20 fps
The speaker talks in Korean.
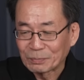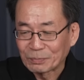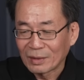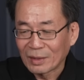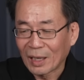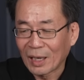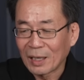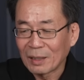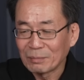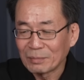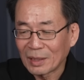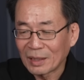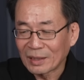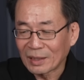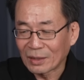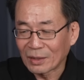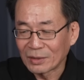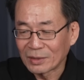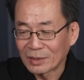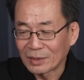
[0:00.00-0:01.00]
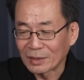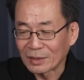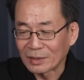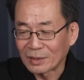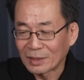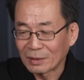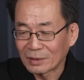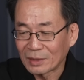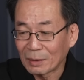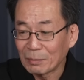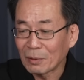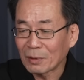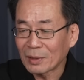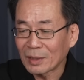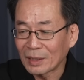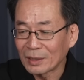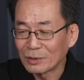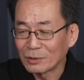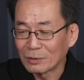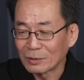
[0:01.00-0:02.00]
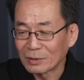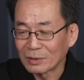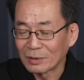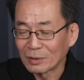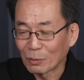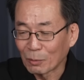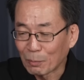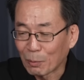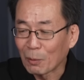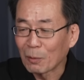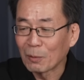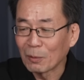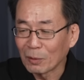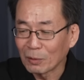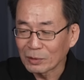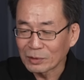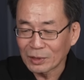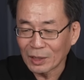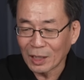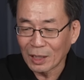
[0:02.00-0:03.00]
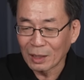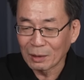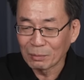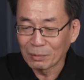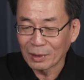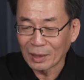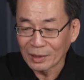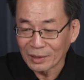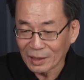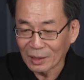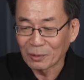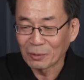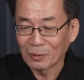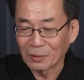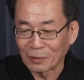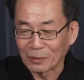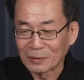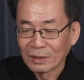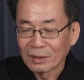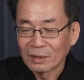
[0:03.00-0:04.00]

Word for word: 다음날 다섯 시 새벽까지로 보고 사업을 한다고.